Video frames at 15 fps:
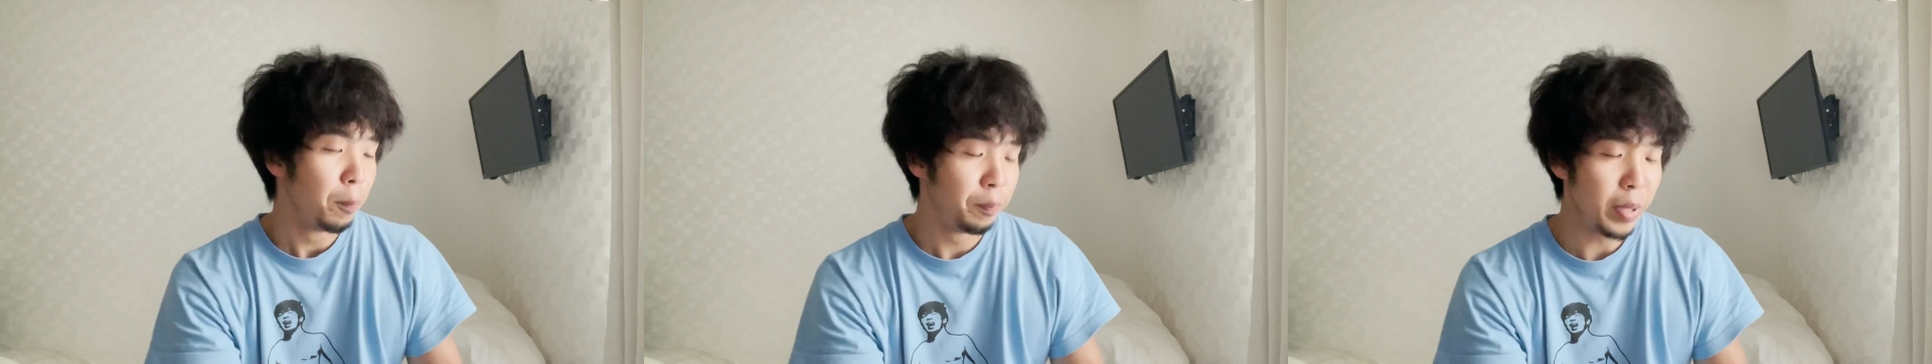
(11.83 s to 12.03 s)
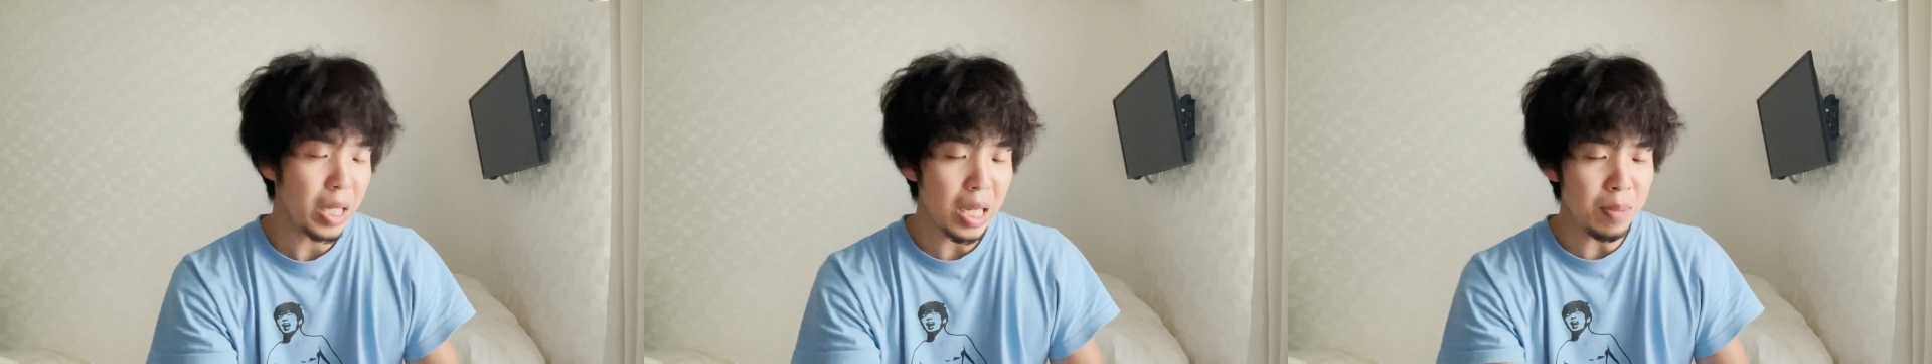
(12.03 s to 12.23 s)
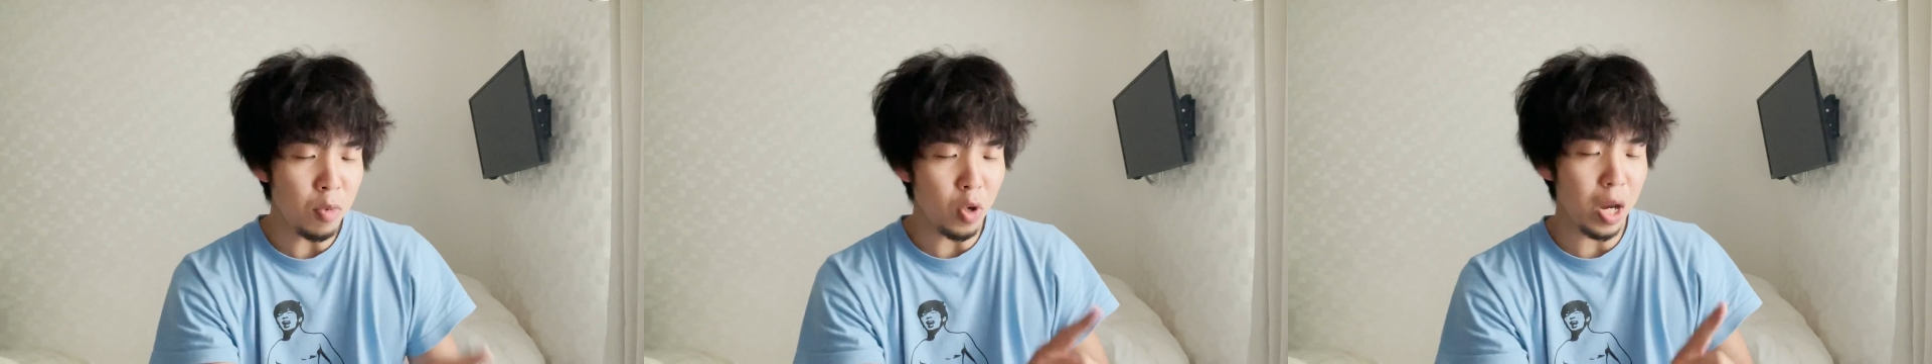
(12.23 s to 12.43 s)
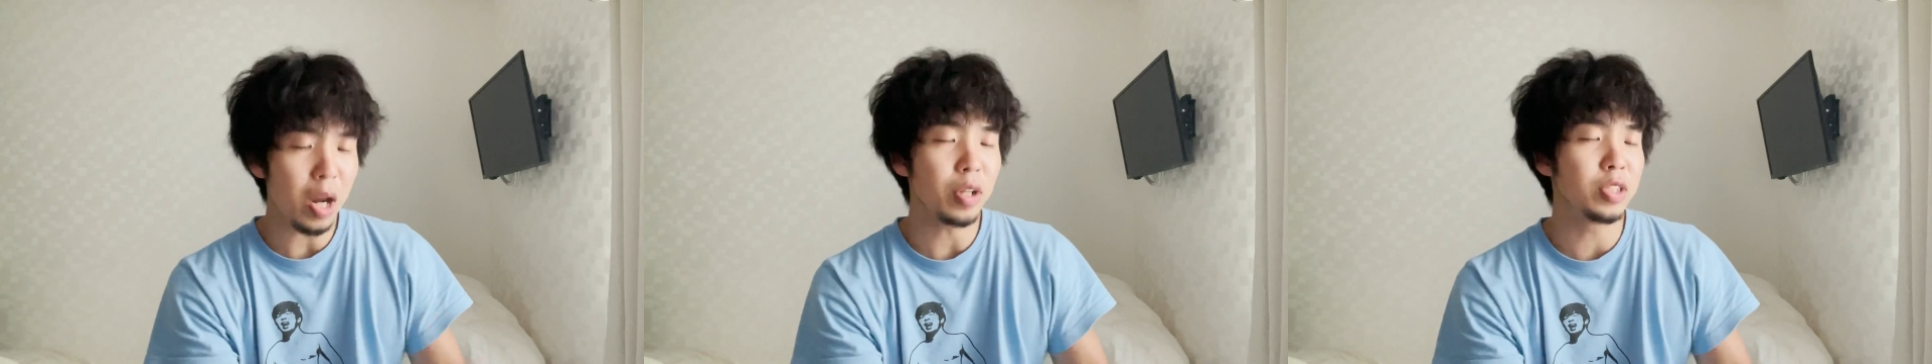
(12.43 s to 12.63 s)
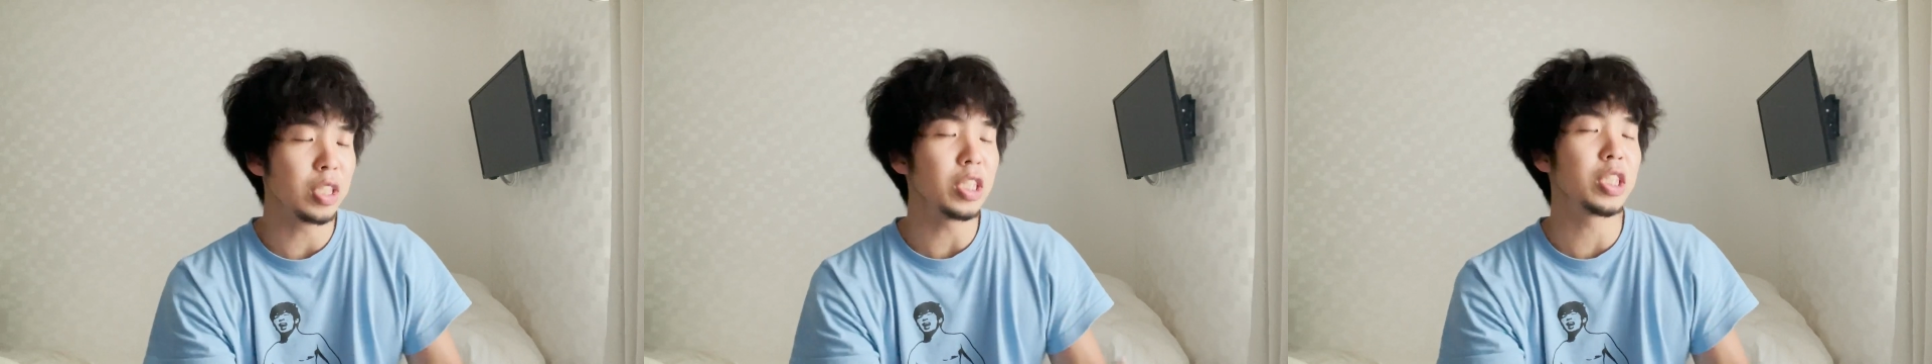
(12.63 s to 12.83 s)
B
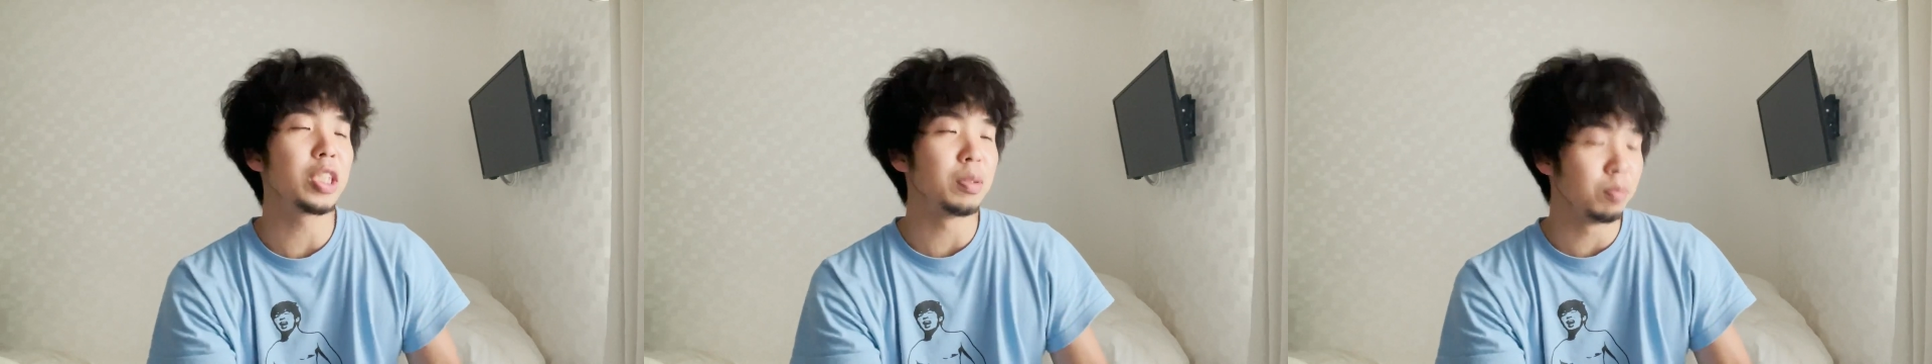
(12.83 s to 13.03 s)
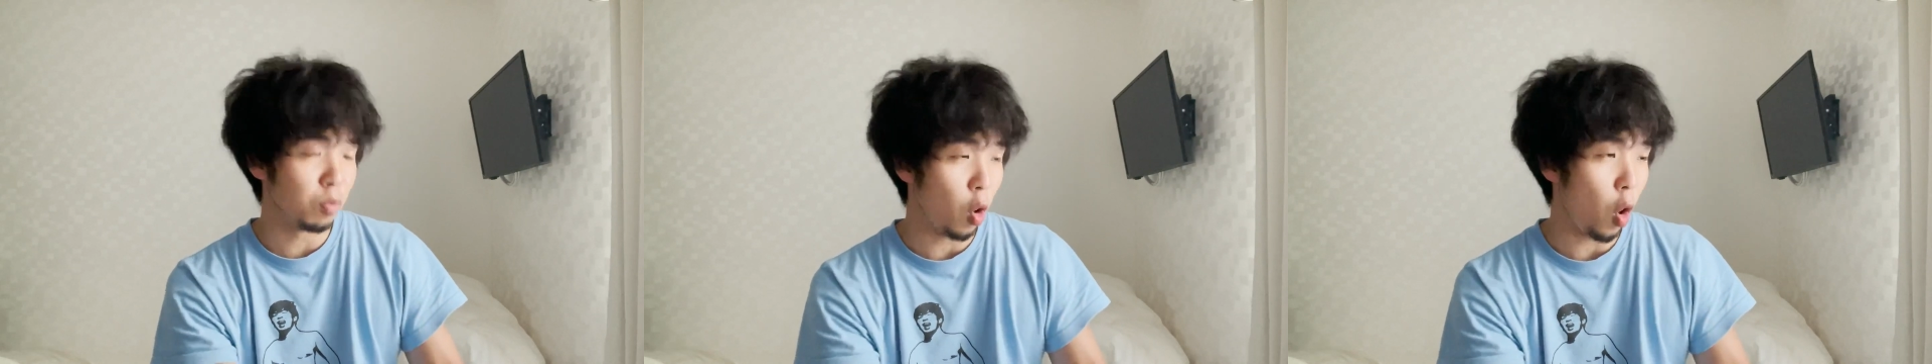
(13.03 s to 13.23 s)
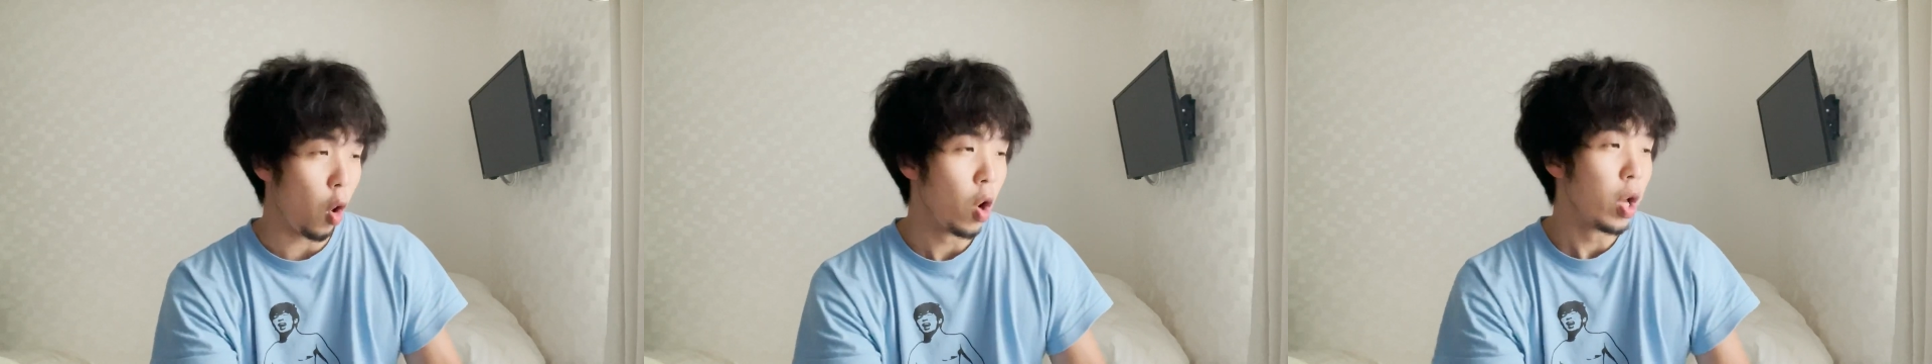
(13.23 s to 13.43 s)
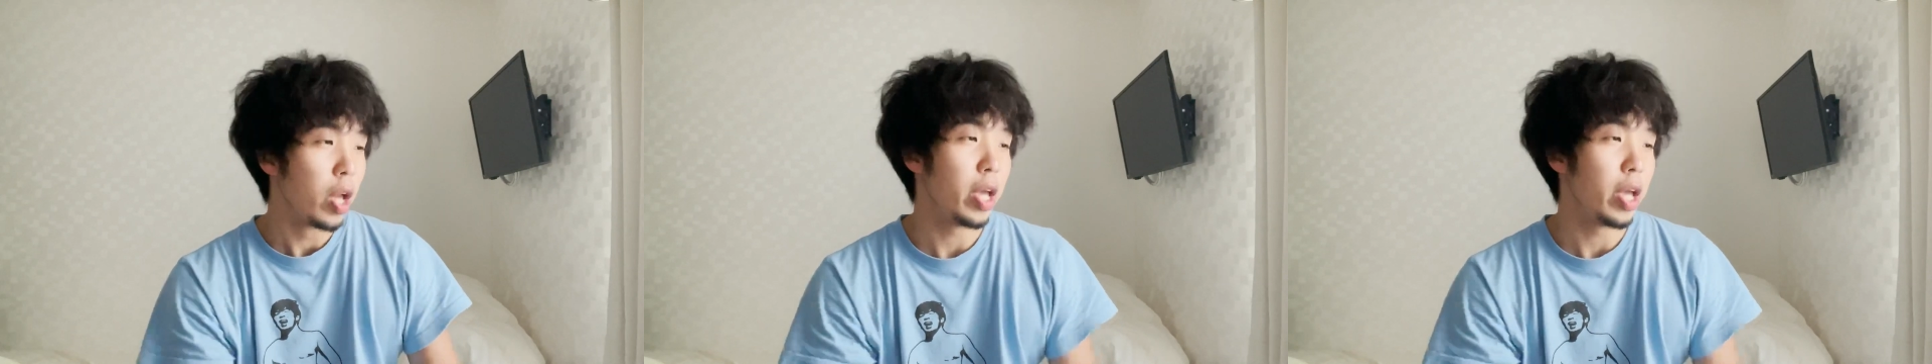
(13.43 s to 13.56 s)
モデル自身も、